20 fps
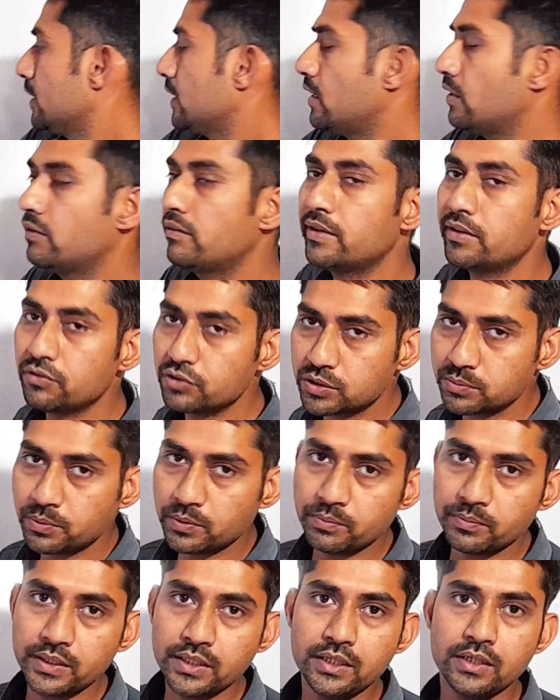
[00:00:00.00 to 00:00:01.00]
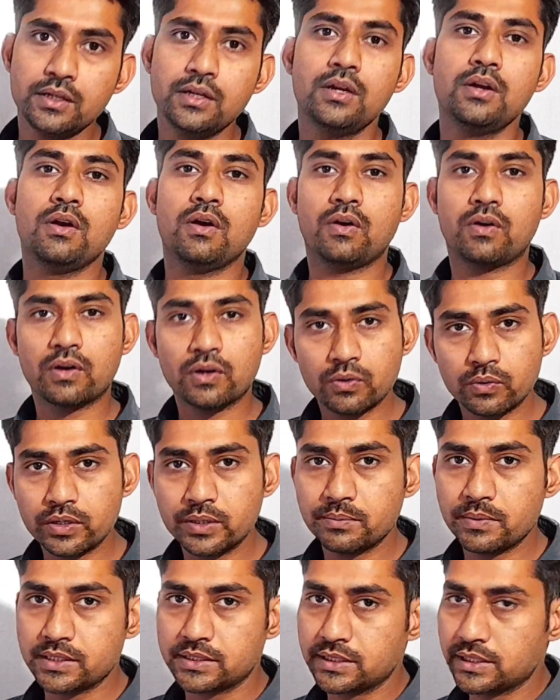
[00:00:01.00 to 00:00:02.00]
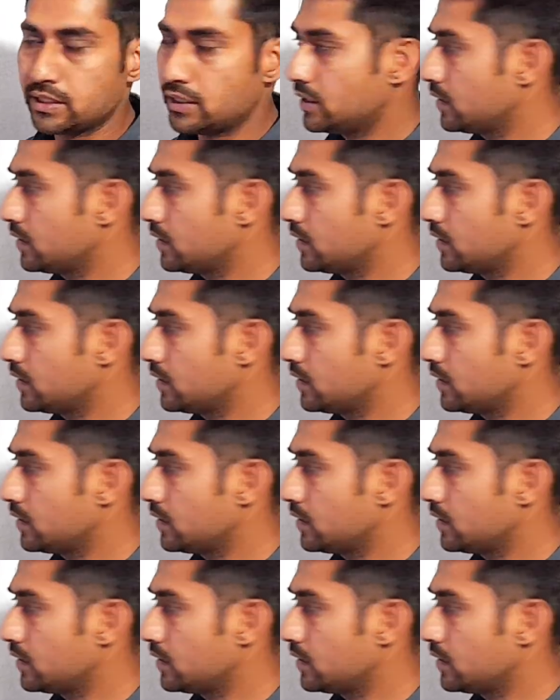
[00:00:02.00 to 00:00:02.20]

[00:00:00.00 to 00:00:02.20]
नागौरी उच्च भूमि और लूणी बेसिन